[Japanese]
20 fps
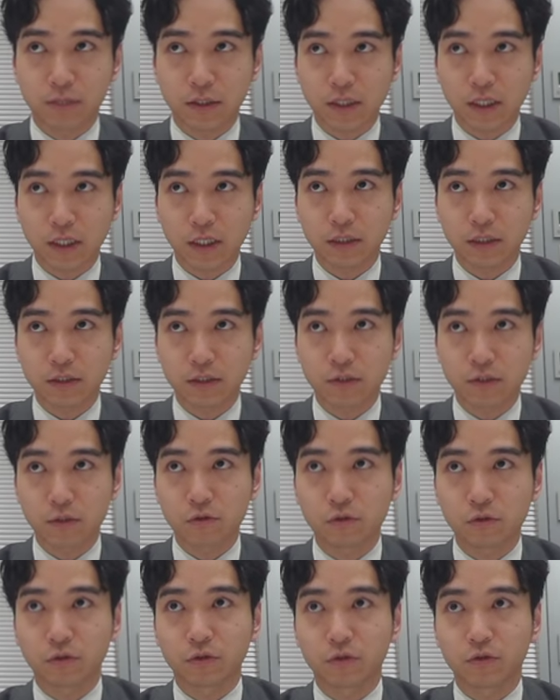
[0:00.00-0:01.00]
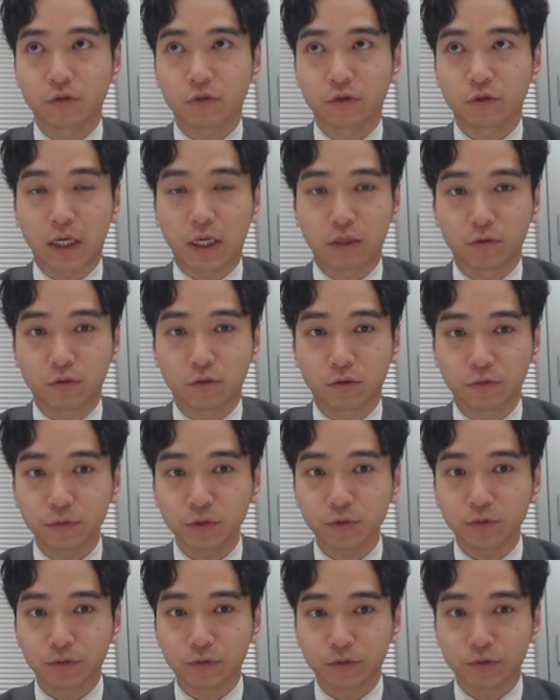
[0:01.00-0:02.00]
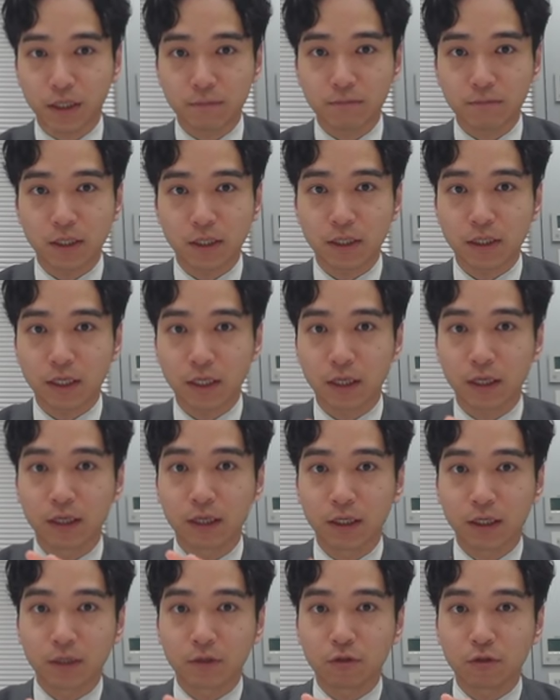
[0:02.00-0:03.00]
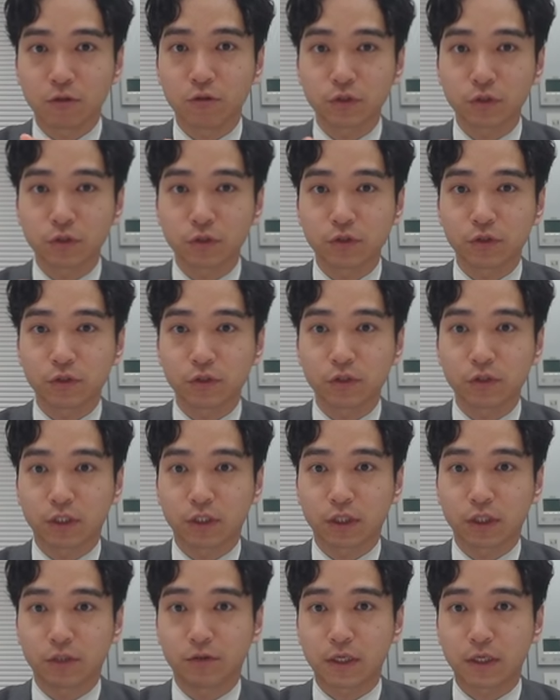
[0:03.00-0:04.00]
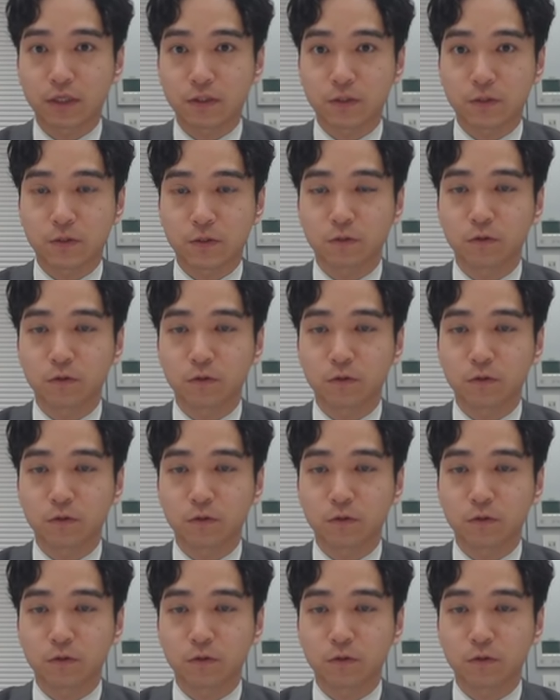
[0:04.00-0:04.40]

まあ、最近すごく多いのが、あの、夫婦連名で購入するっていうケースすご